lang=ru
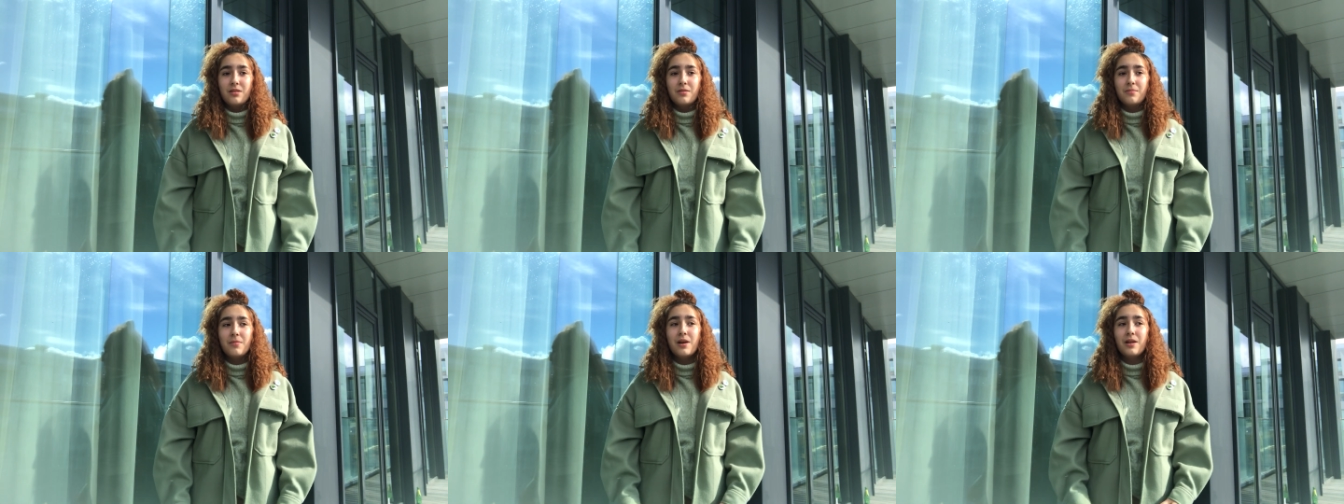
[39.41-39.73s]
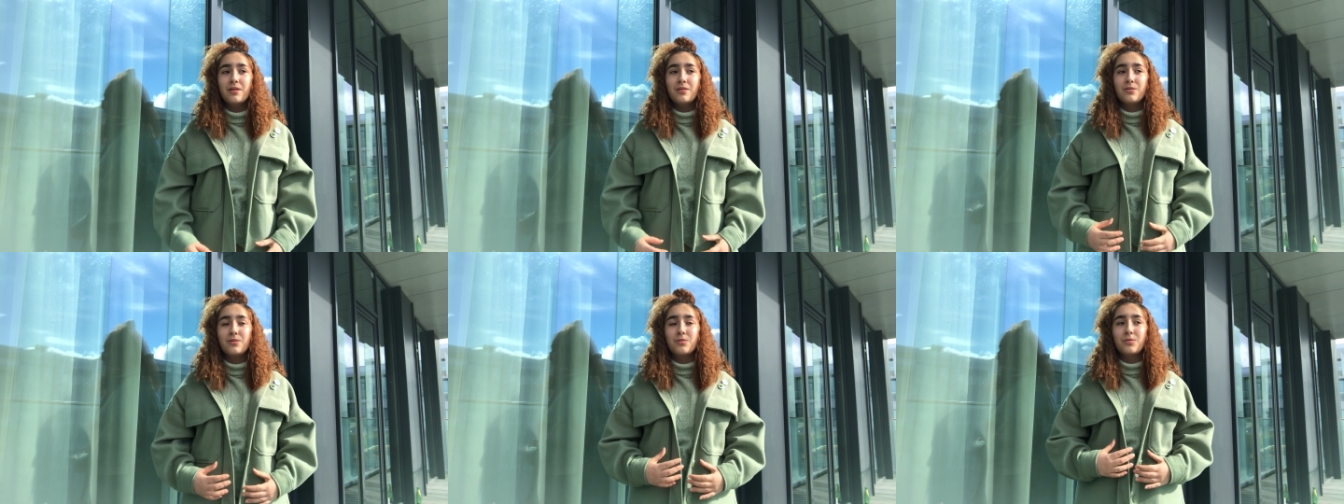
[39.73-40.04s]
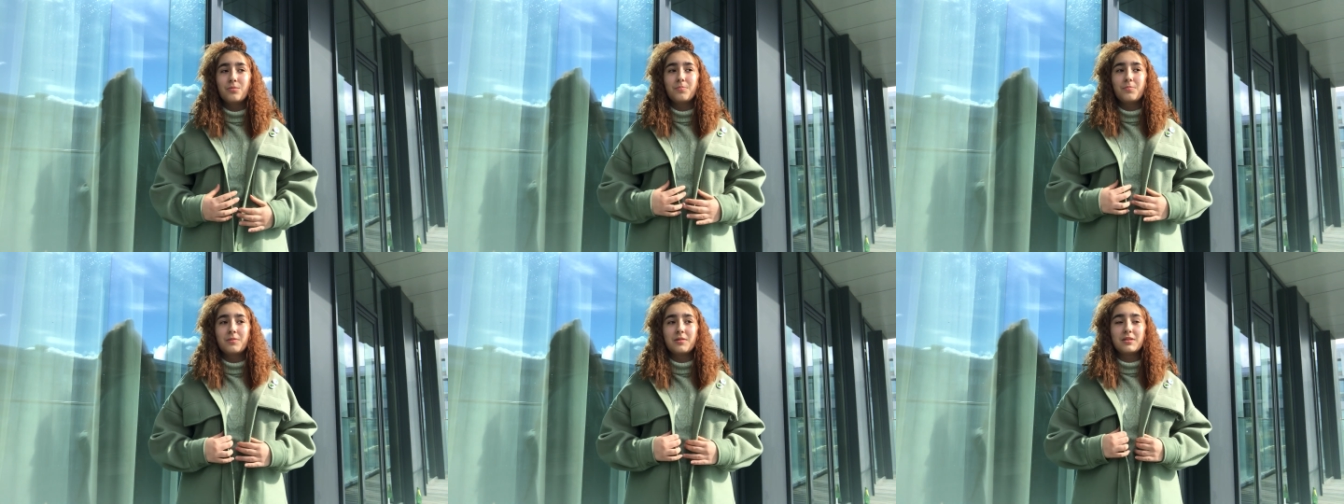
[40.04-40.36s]
И
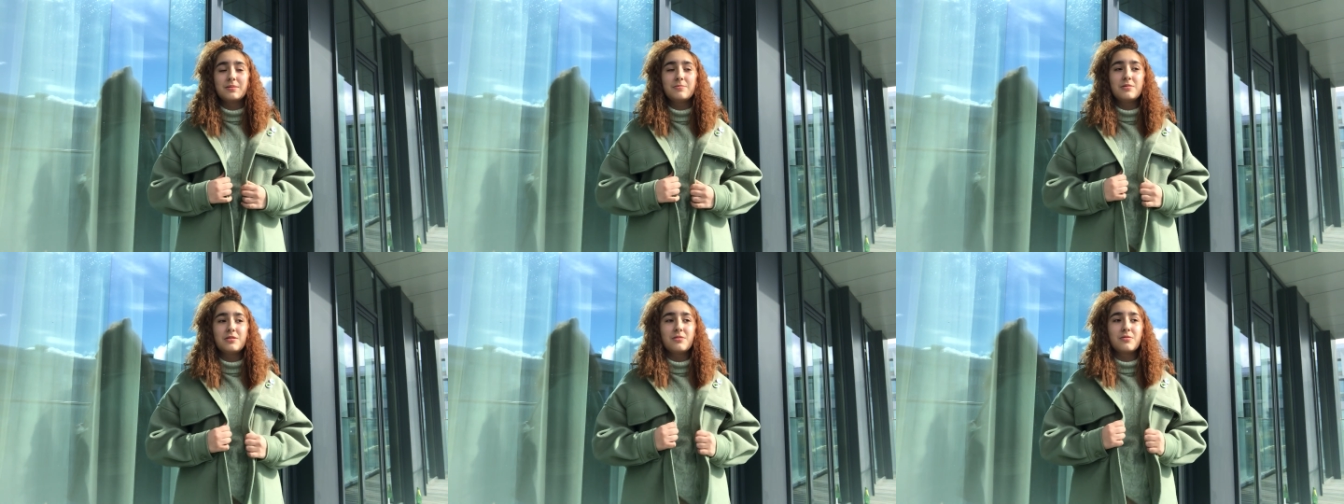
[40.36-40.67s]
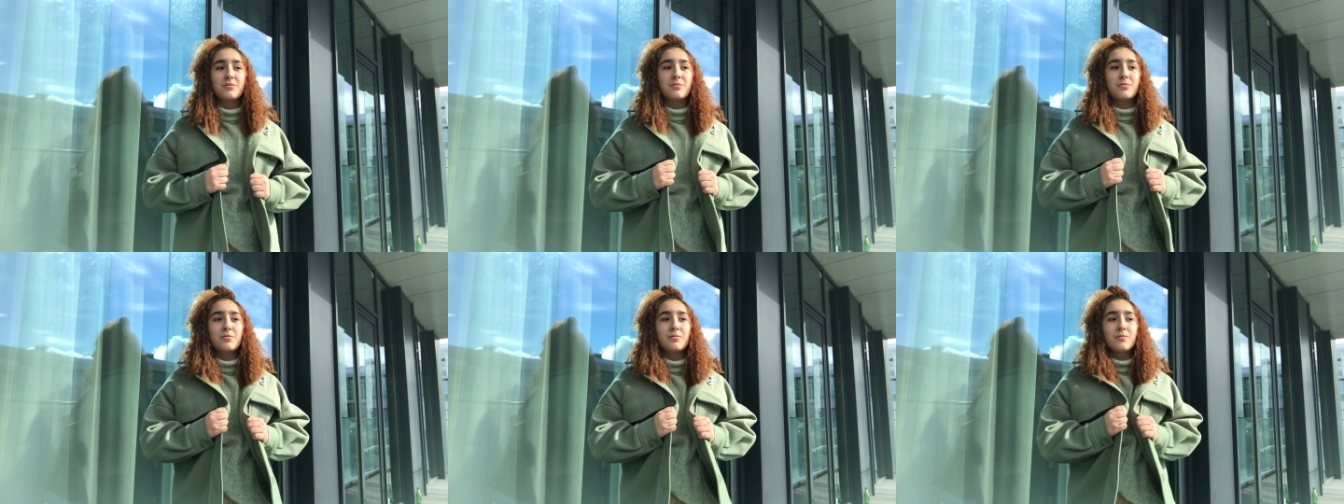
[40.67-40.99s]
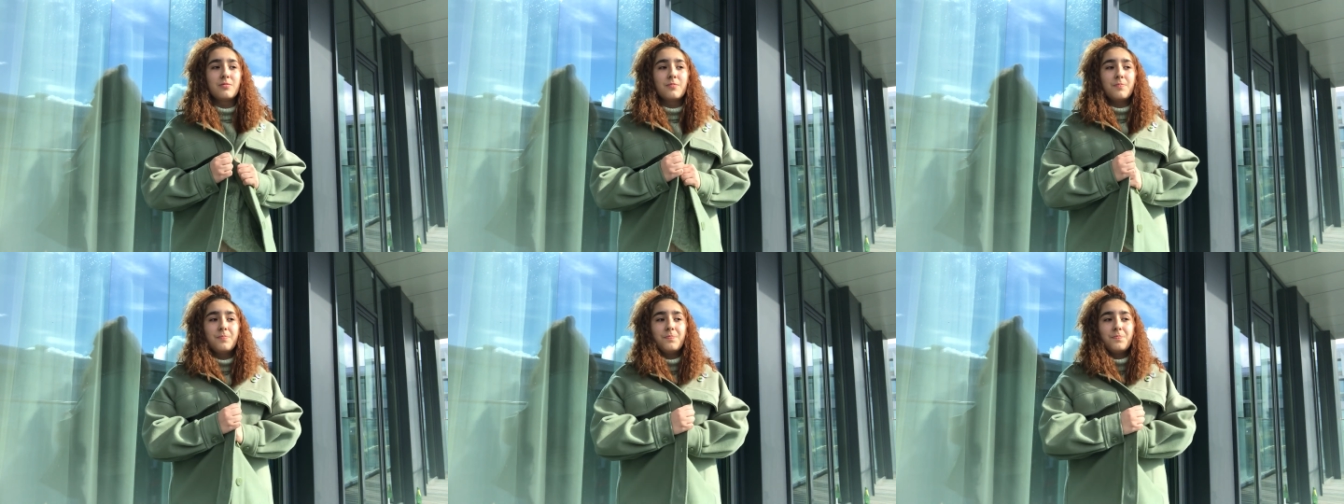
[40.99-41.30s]
маленькую по размеру
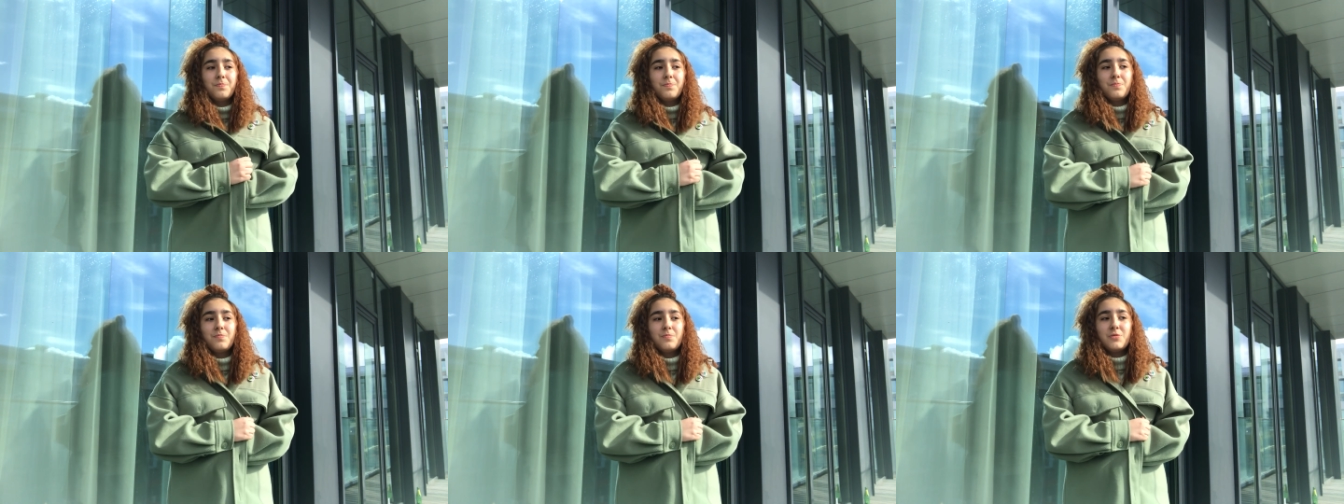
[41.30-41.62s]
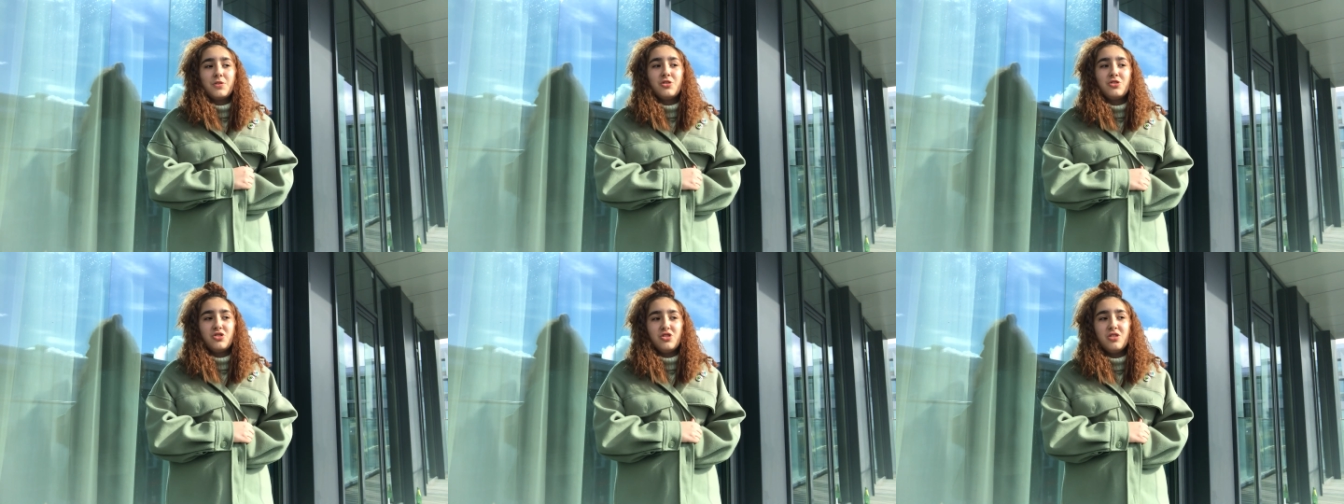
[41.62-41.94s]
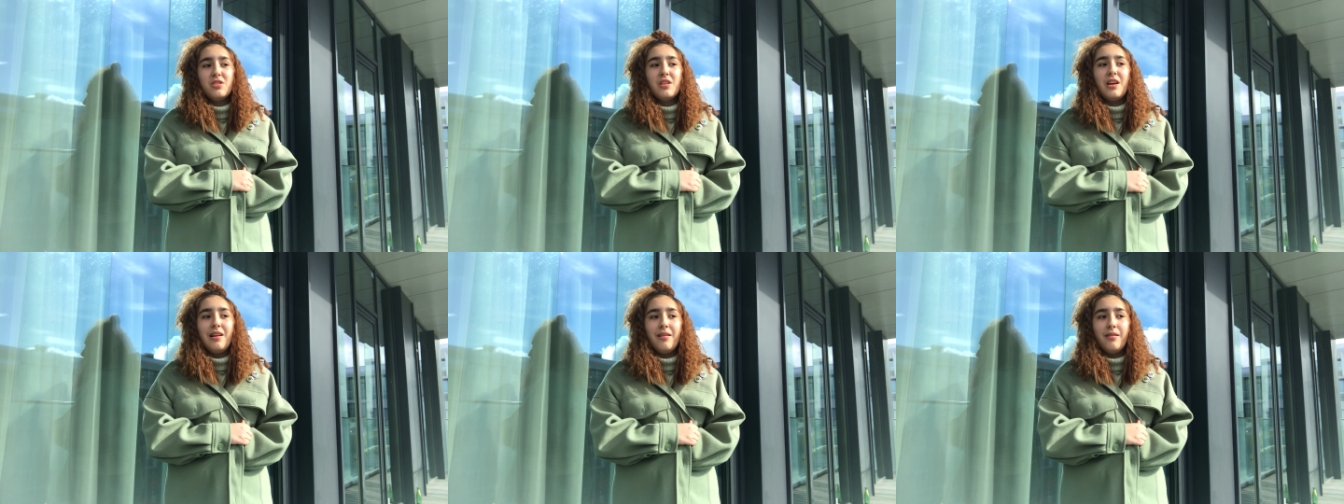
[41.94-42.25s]

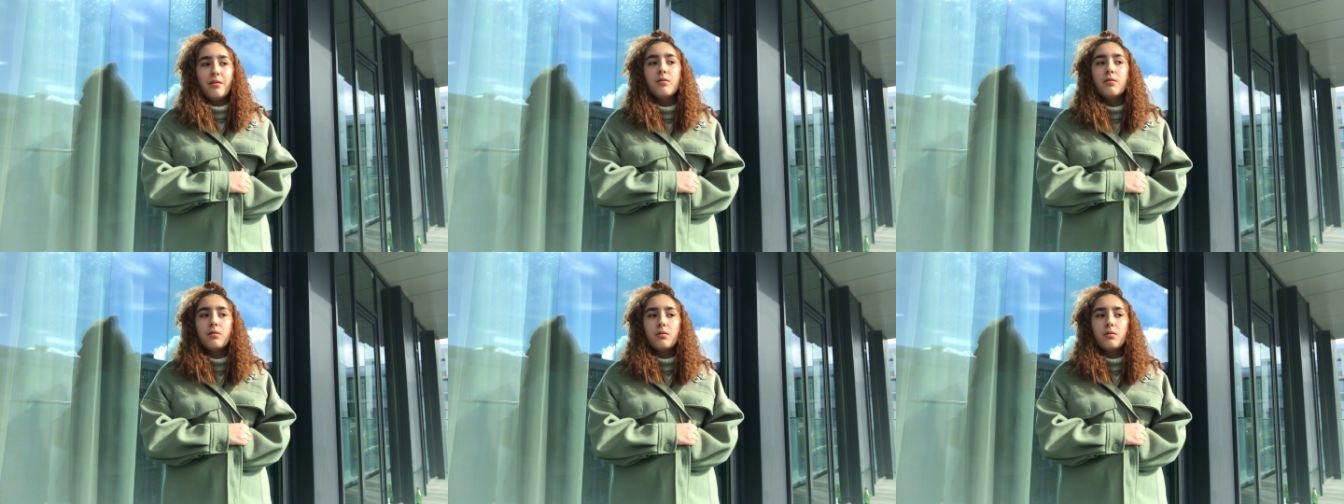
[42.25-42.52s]
шинель.